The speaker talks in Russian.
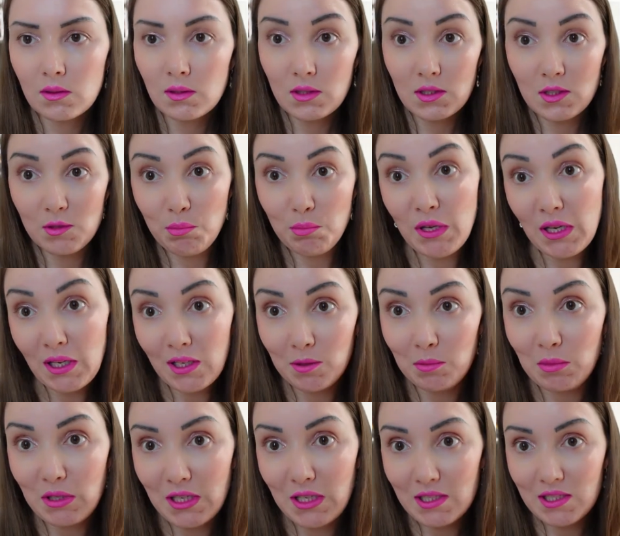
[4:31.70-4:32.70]
Сбили
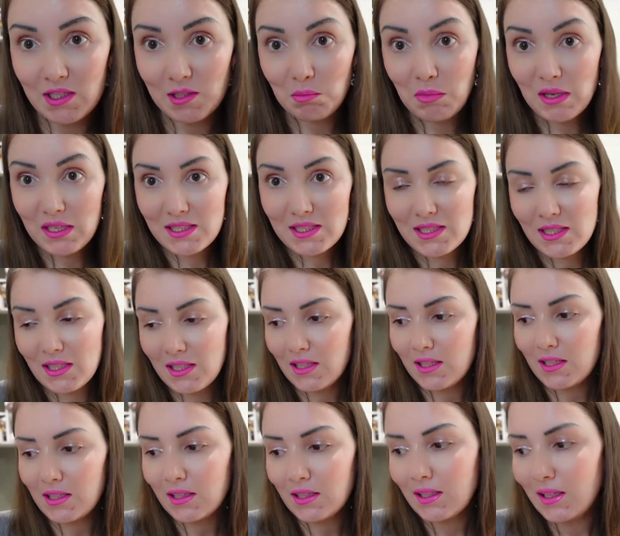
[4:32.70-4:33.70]
меня с
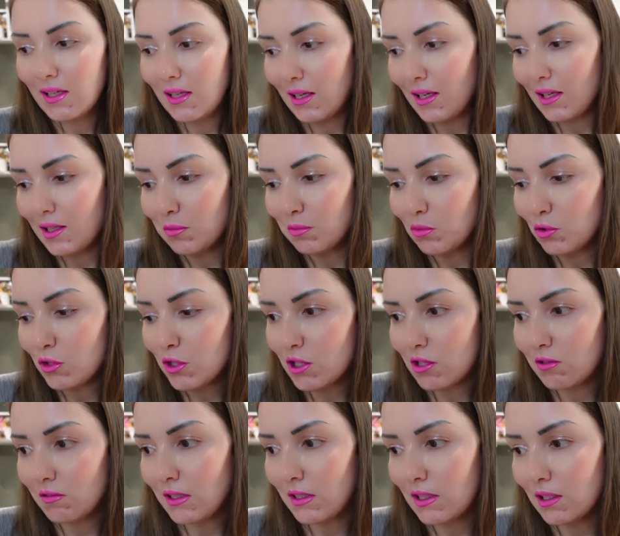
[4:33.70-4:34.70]
мыслей. Муж
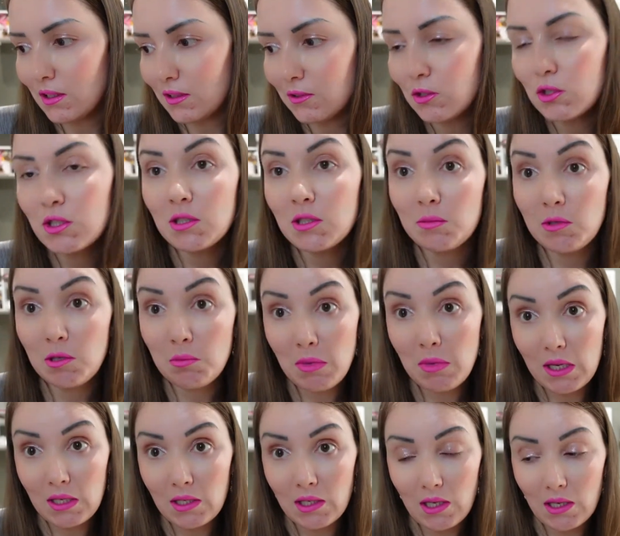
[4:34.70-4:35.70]
звонил, но тем не
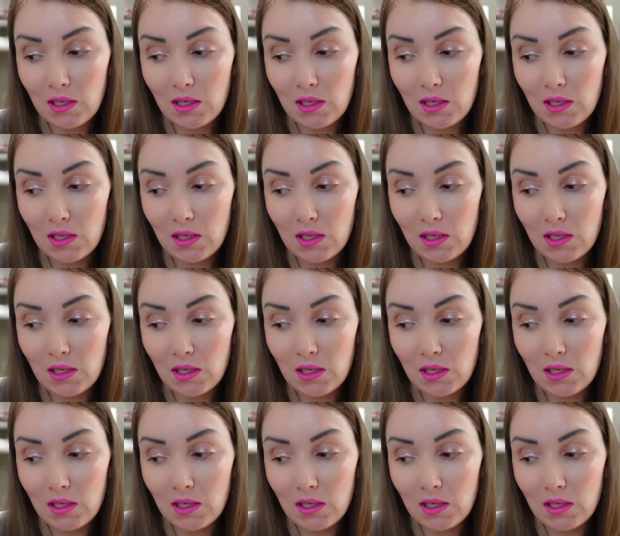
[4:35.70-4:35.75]
менее.